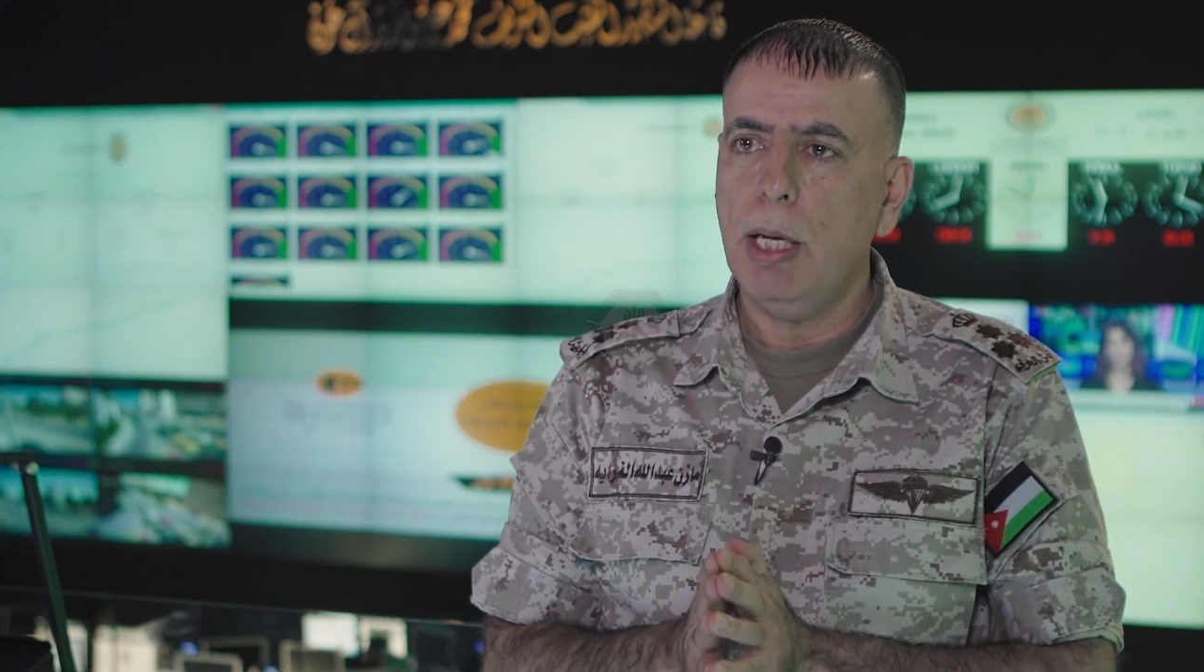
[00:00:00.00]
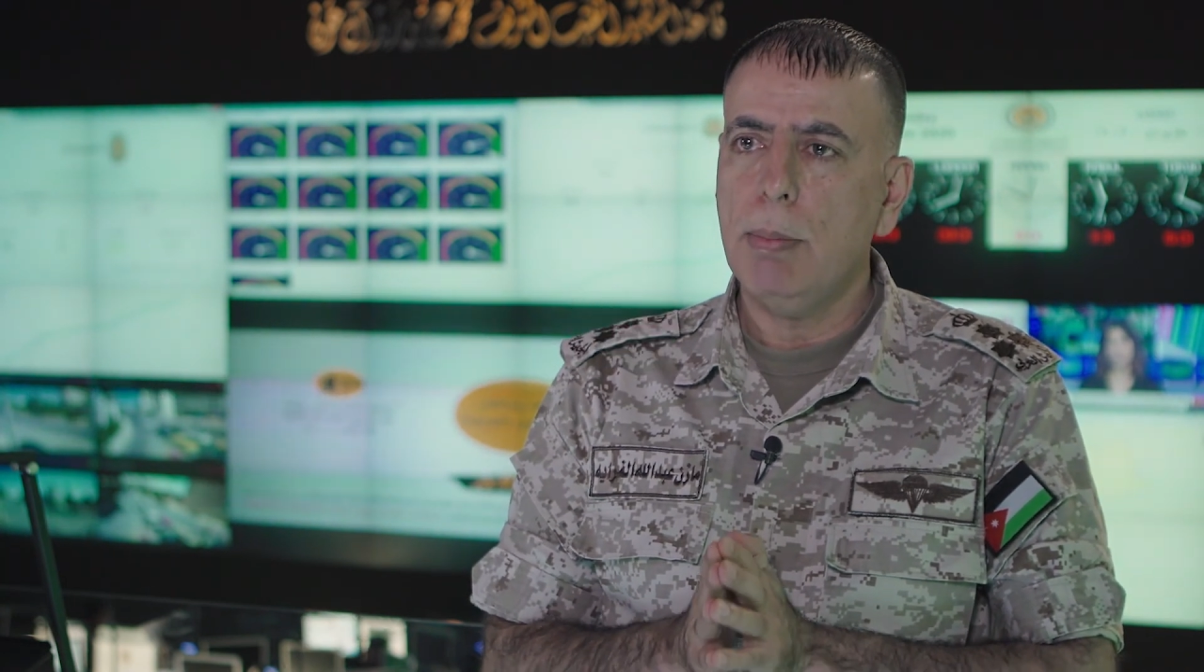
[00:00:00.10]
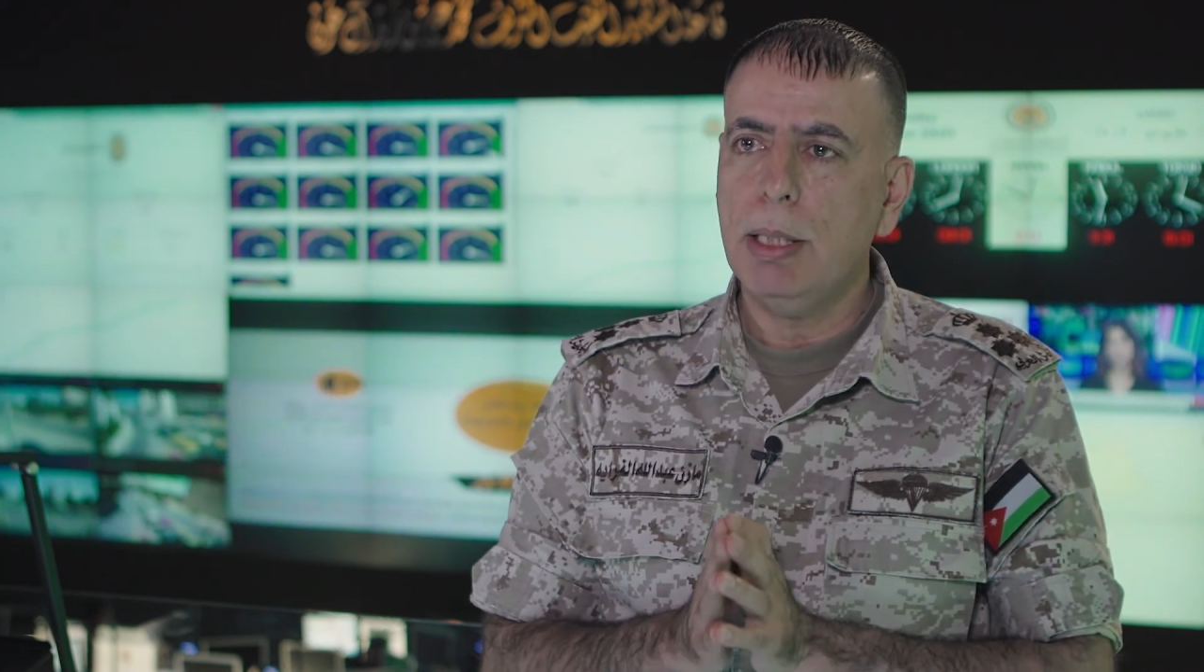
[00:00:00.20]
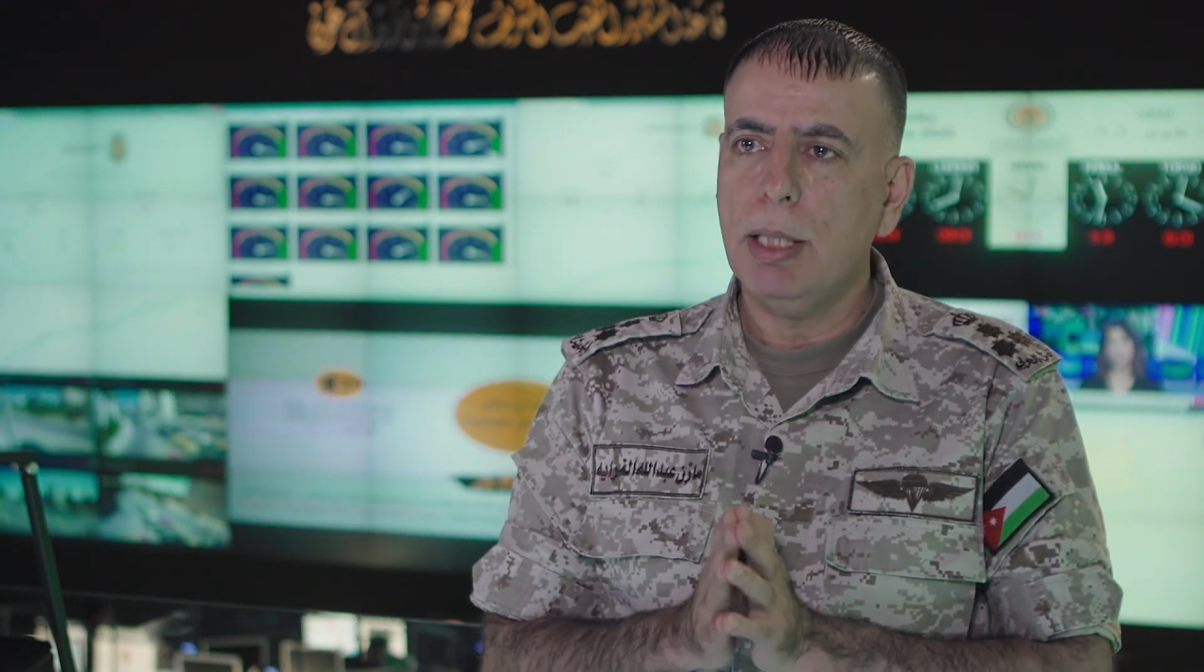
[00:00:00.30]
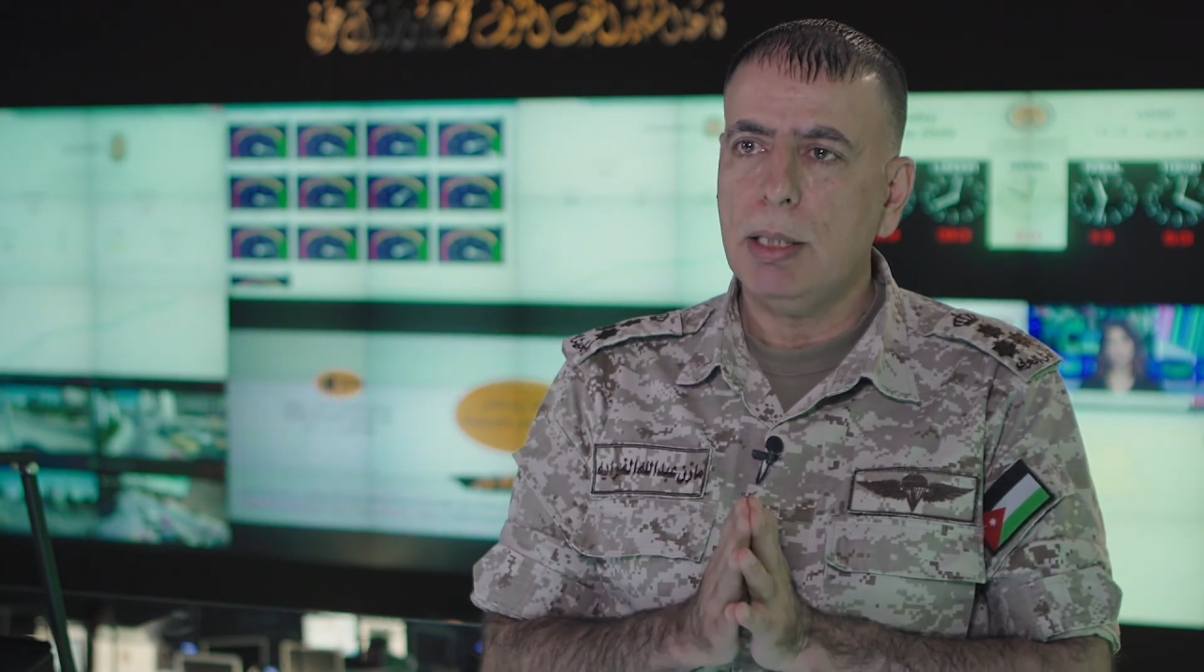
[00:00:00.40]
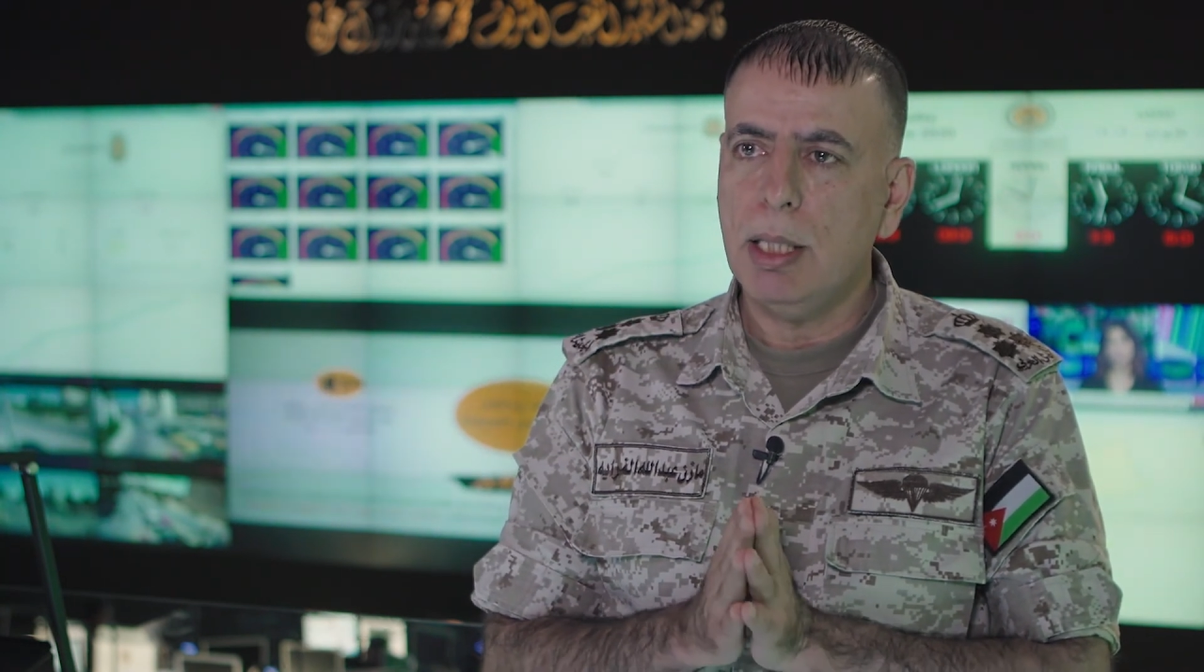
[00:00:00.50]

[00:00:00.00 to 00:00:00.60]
العمليات